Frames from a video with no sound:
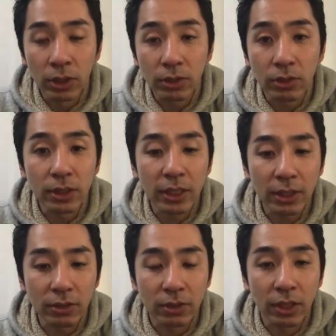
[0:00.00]
作り出
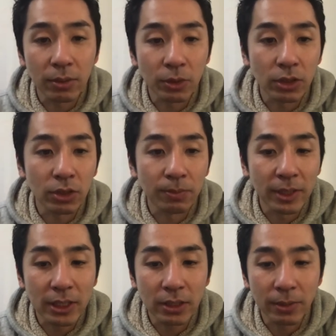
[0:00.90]
すっていうのはもちろん目
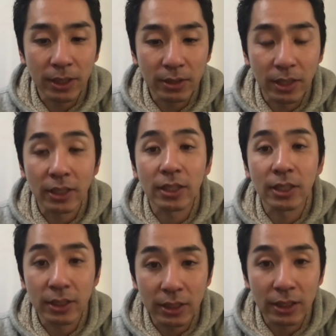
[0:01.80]
指すべき姿で
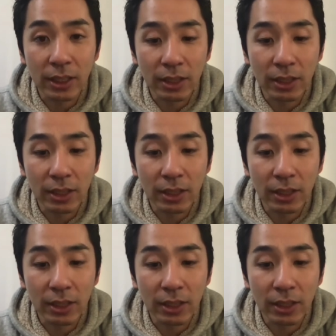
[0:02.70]
すし、